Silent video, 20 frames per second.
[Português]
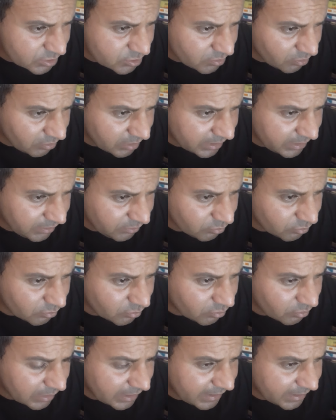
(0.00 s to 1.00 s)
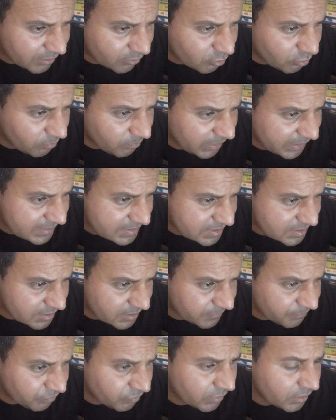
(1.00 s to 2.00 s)
horrendo era como parecia,
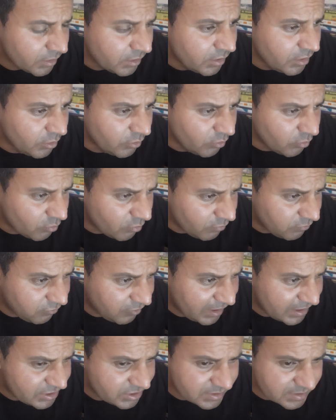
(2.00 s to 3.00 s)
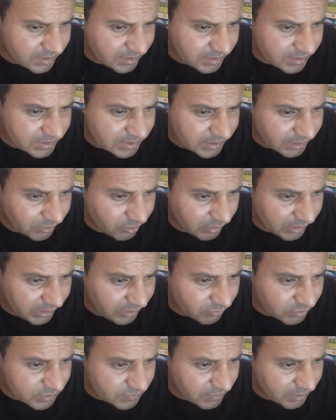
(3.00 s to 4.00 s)
com faixas e lançando
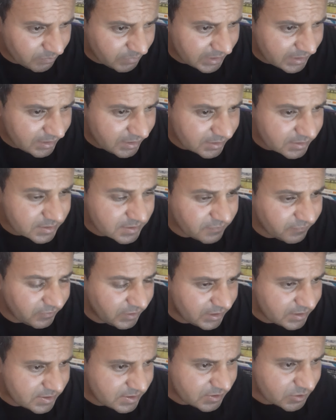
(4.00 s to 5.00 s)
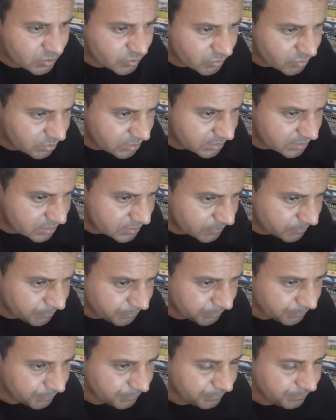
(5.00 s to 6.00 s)
línguas vermelhas e verdes escuras,
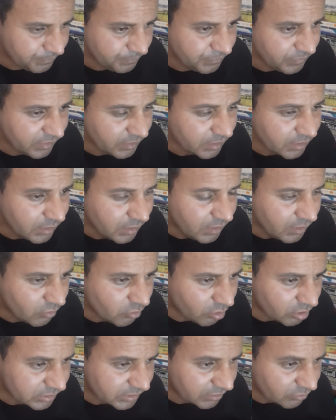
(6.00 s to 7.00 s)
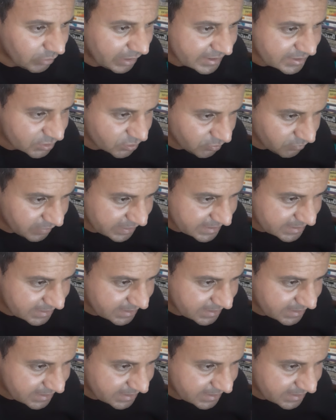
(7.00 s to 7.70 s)
cortando as nuvens